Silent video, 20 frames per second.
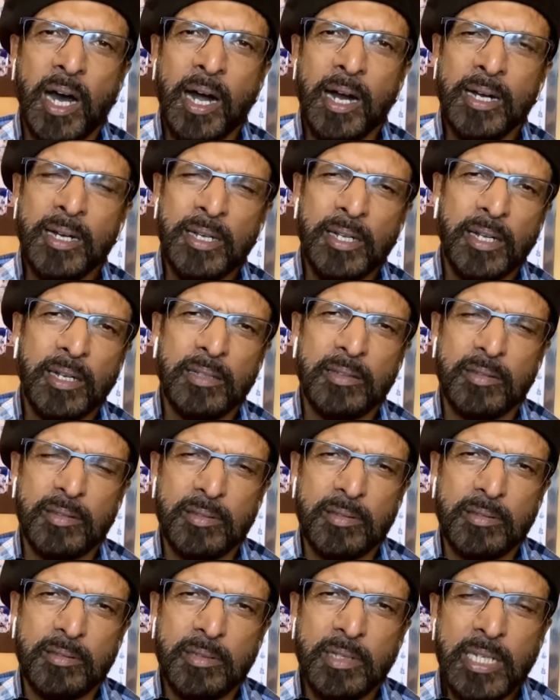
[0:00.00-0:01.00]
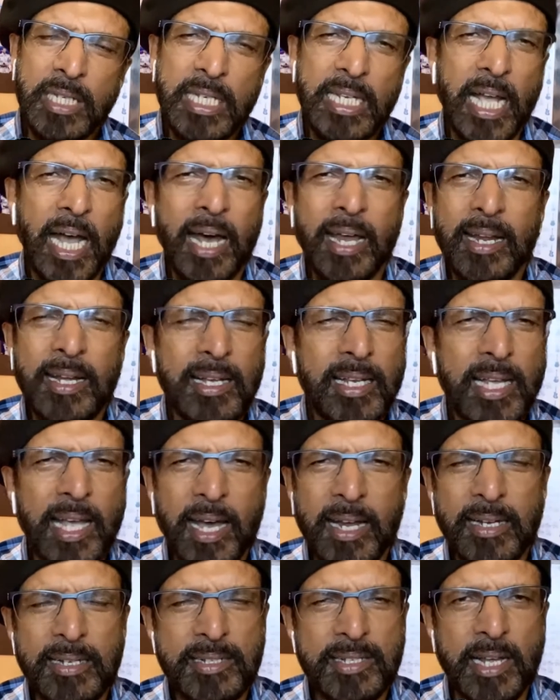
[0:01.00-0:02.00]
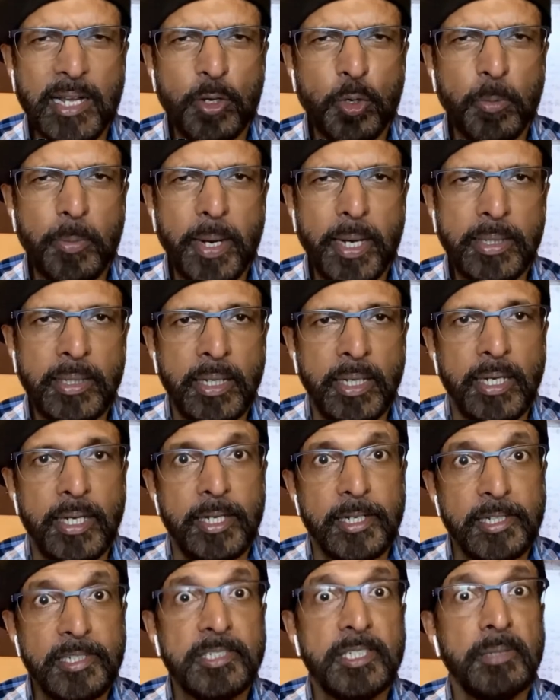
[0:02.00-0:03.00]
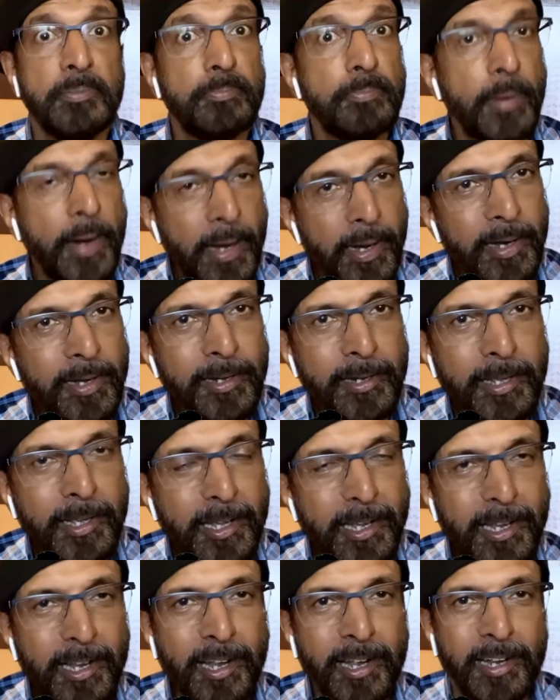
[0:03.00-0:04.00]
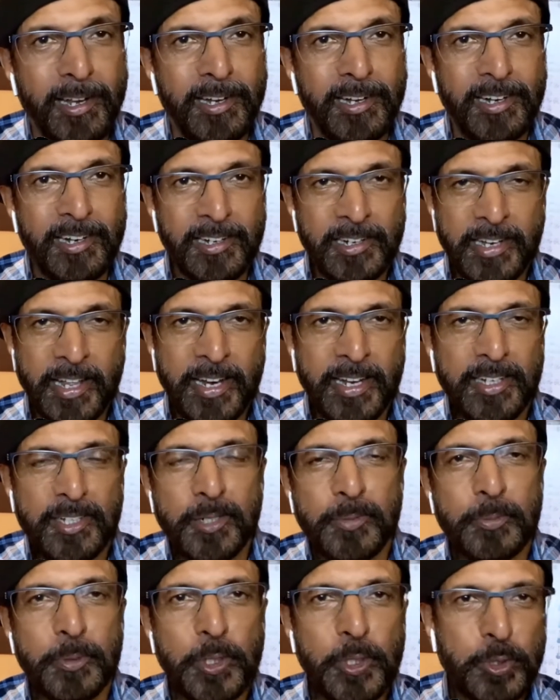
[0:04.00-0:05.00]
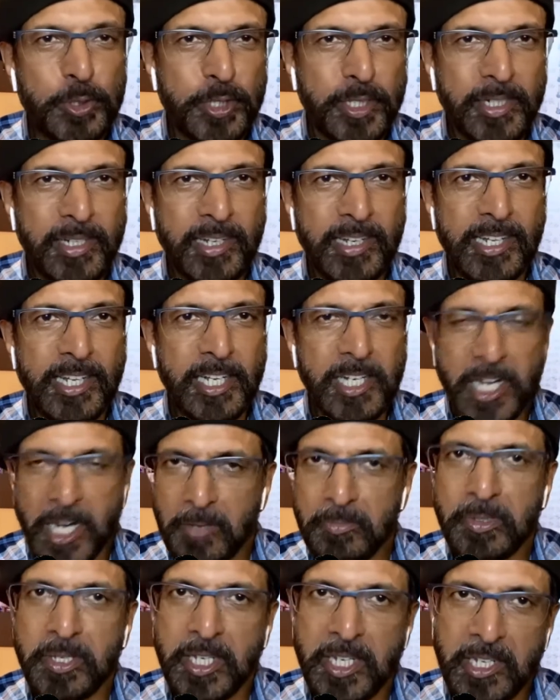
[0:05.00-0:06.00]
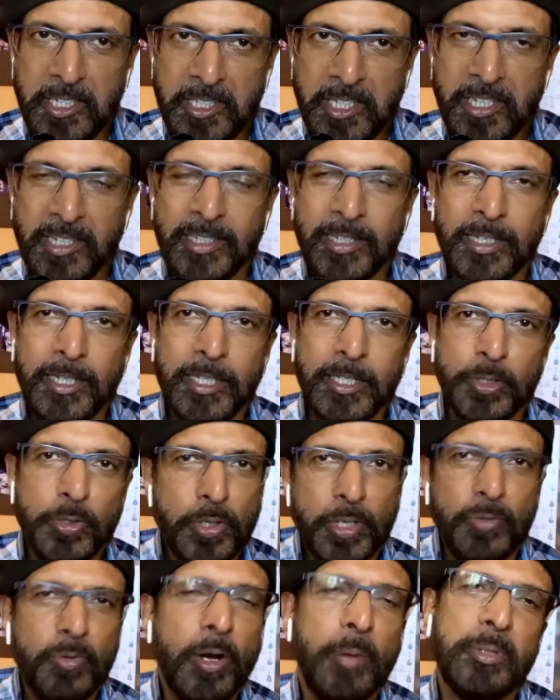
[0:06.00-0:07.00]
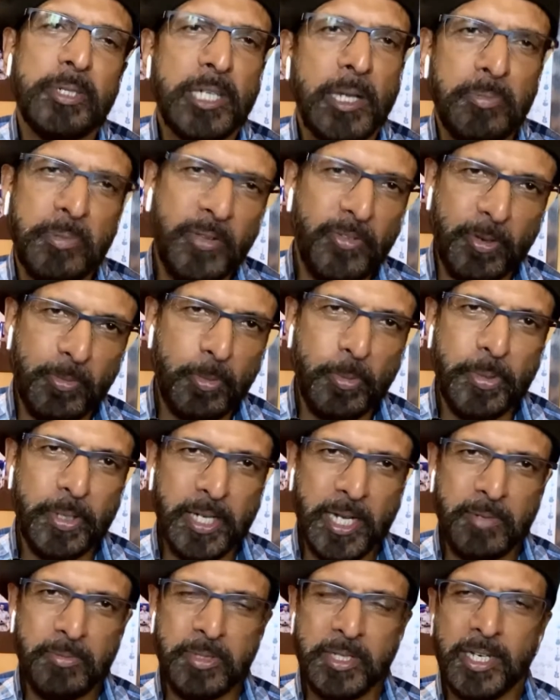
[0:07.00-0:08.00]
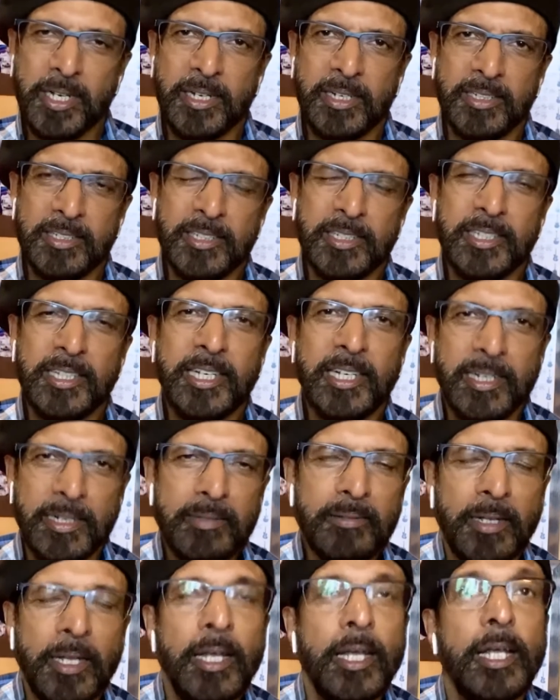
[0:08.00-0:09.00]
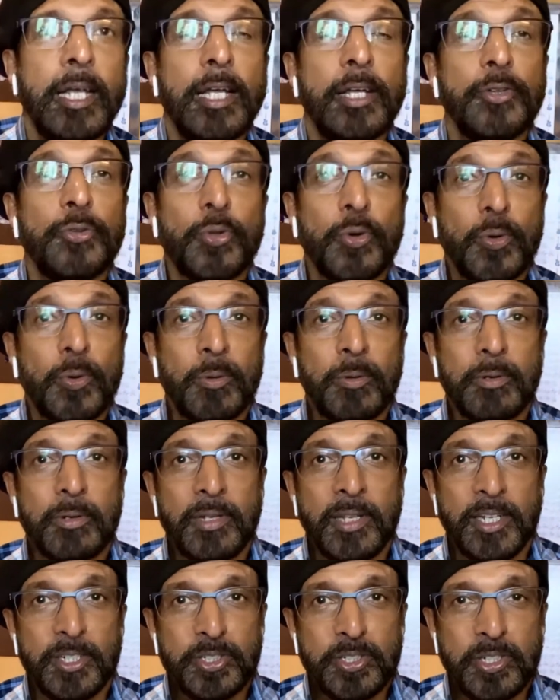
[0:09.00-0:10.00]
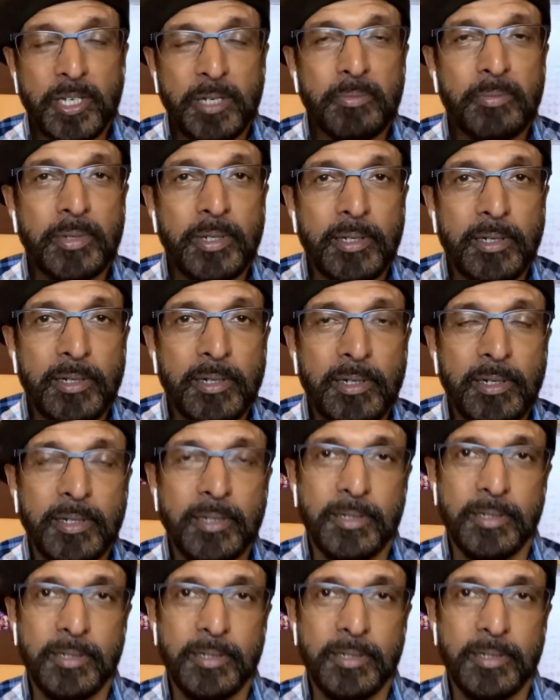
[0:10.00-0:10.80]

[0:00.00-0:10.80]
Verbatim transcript: आठ या ग्यारह ग्यारह सालों बाद किसी बाहर के डायरेक्टर प्रोड्यूसर के लिए काम किया था क्योंकि वो हमेशा अपनी फिल्मों में काम किया करते थे एक हाथ सो so, लश्कर में आ,